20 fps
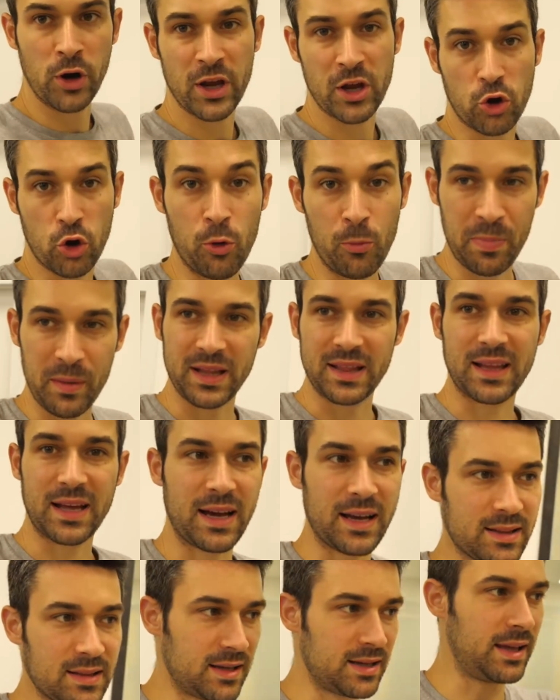
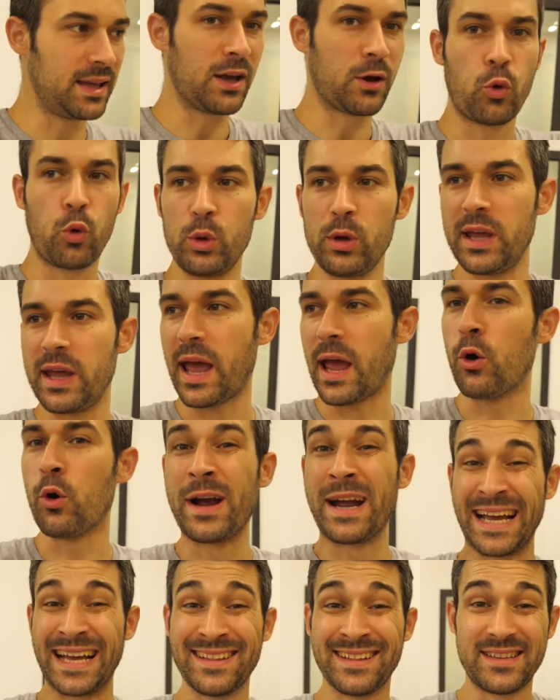completata e qui è un
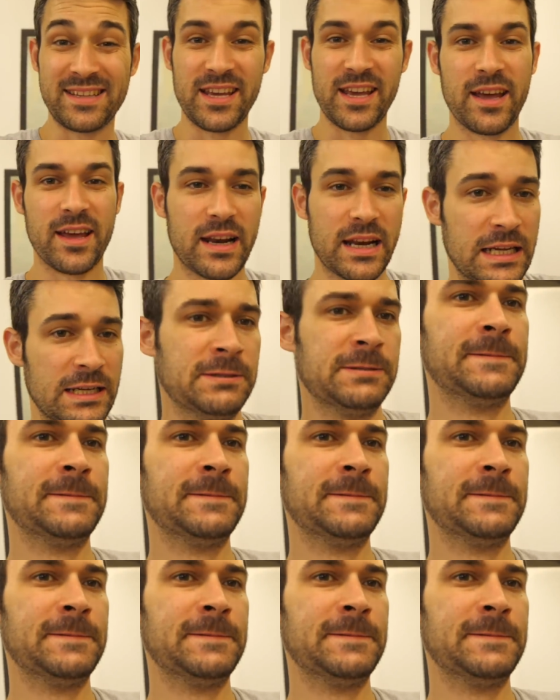cantiere